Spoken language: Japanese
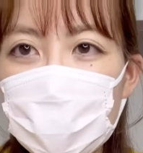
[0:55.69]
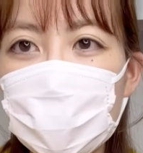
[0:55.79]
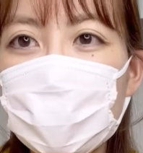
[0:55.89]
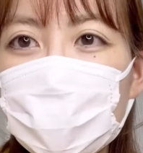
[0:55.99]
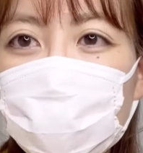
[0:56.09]
す
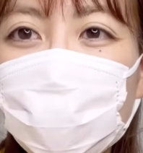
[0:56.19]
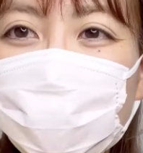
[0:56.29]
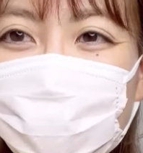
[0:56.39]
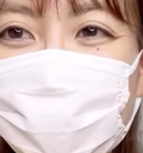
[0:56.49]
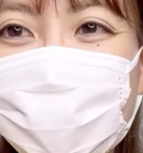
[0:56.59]

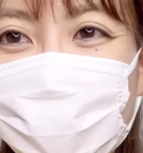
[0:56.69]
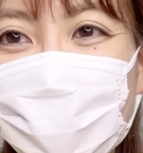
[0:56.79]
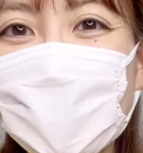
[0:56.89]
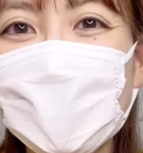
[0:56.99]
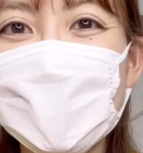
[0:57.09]

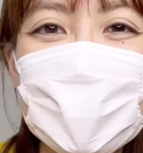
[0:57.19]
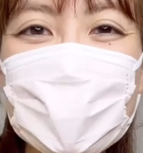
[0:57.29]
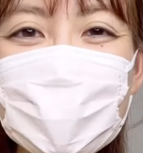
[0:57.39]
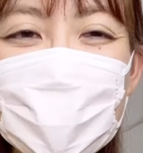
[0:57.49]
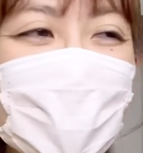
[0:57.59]

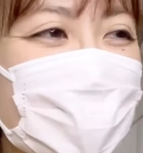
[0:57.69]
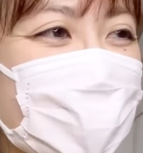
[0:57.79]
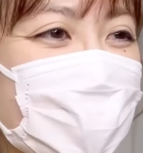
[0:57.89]
10%